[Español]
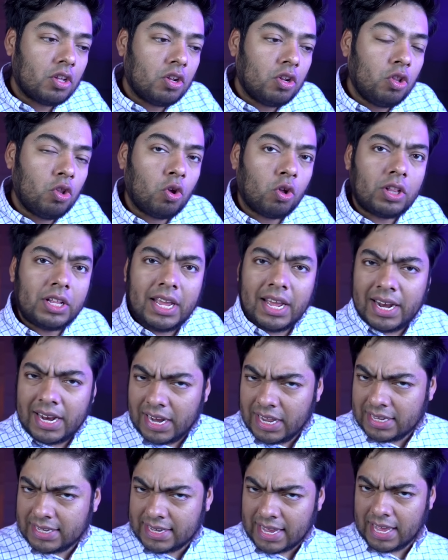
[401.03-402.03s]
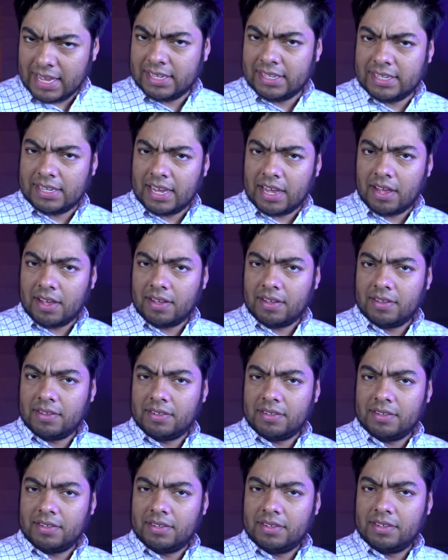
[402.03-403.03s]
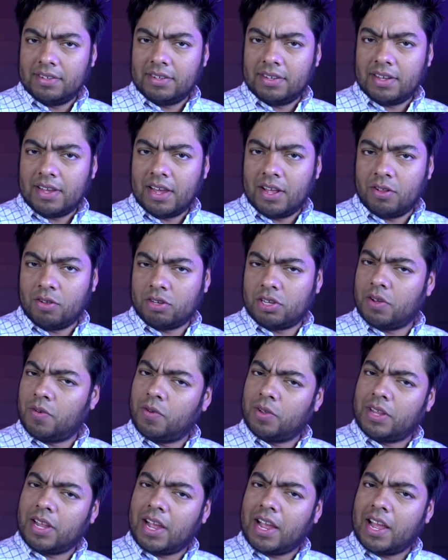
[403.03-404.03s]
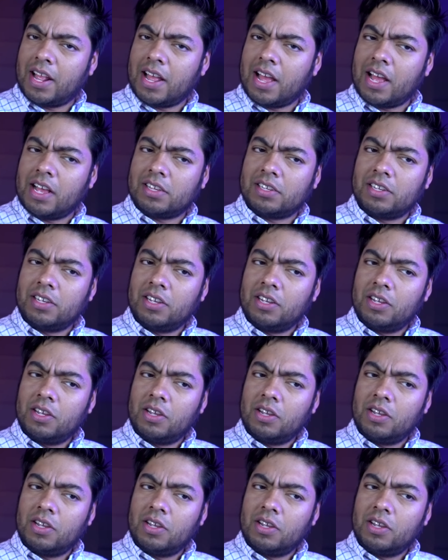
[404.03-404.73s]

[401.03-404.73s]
no tiene licencia. Entonces vos te quedas.